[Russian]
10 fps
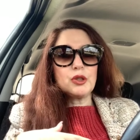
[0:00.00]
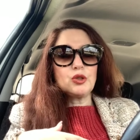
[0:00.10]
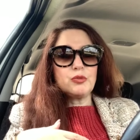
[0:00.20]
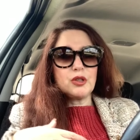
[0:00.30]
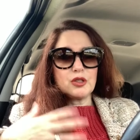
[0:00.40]

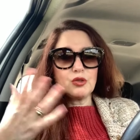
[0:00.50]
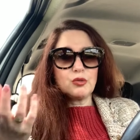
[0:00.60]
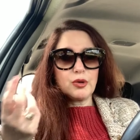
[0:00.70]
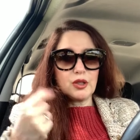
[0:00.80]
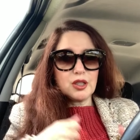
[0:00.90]
потом я
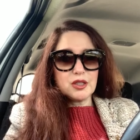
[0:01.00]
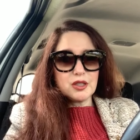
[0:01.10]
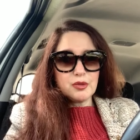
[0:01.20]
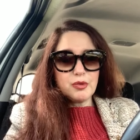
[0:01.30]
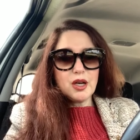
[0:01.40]
снова бралась
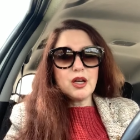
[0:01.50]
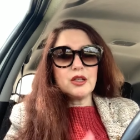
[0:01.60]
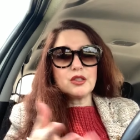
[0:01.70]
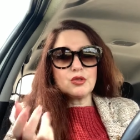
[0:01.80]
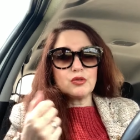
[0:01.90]
за себя,
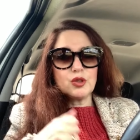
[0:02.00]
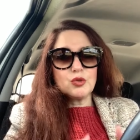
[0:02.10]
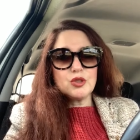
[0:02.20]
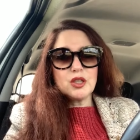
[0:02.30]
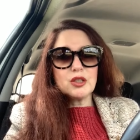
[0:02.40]
я снова
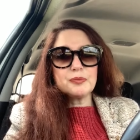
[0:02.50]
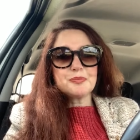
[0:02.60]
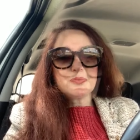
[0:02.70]
худела,